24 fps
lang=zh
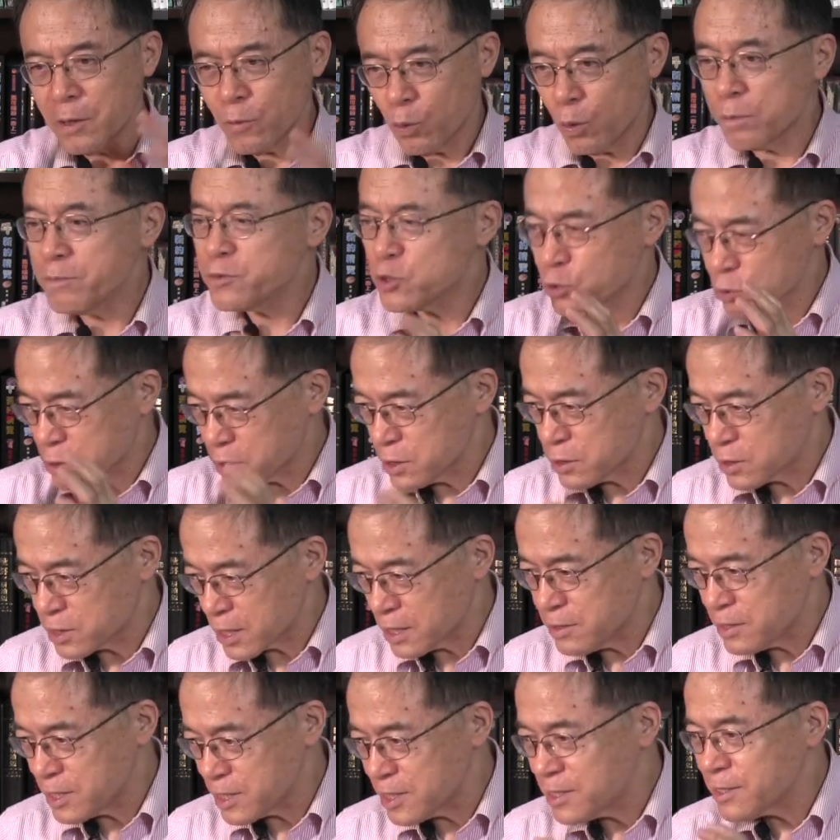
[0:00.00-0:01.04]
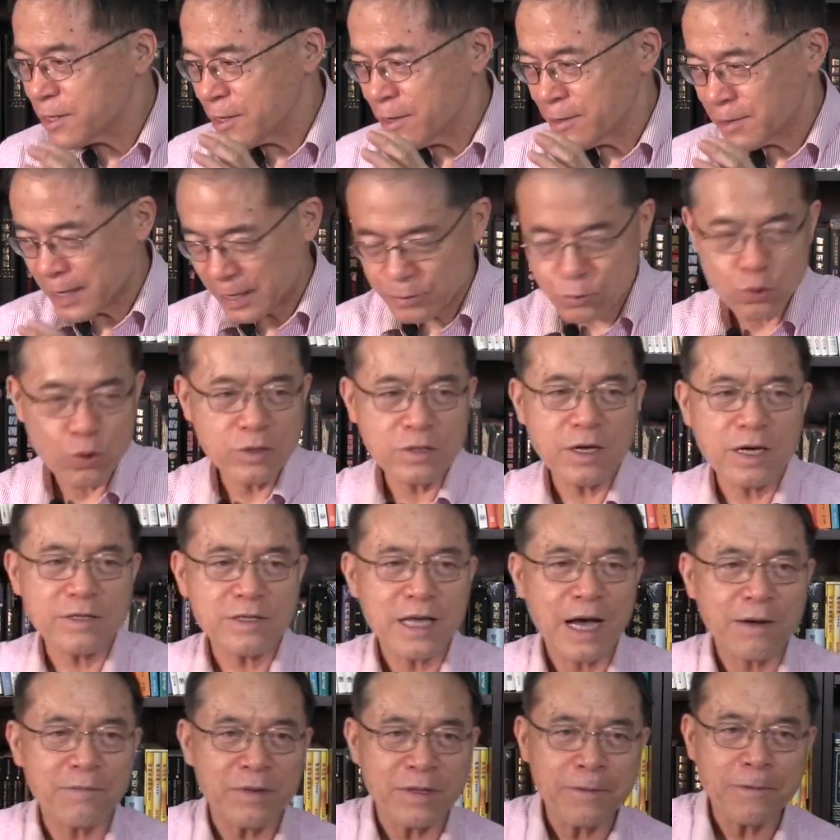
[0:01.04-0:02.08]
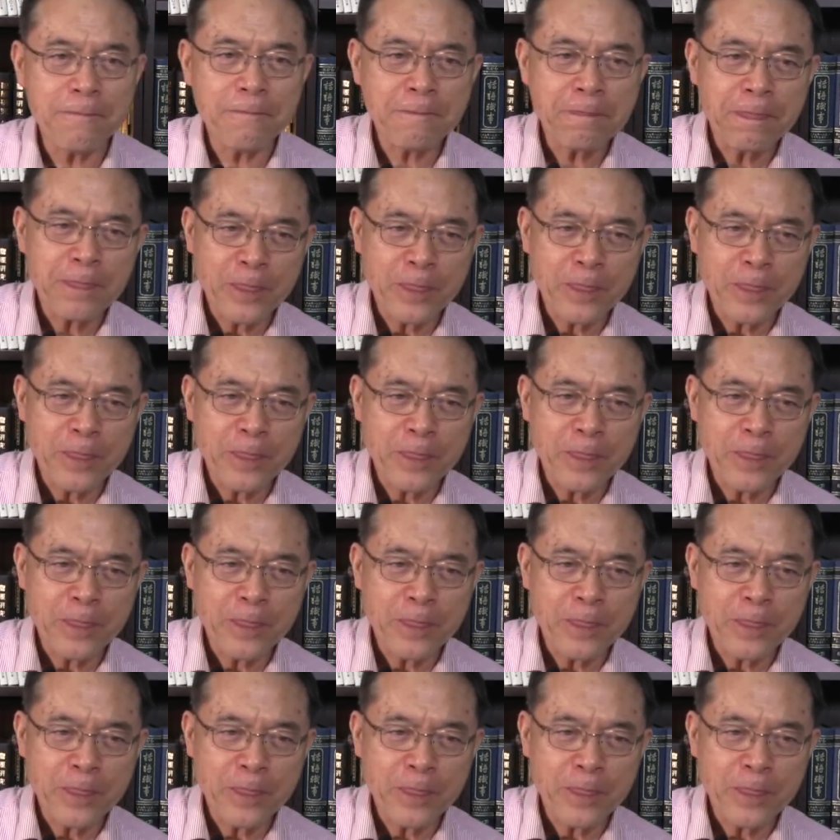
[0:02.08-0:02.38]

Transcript: 我们就是真心的来对待他们。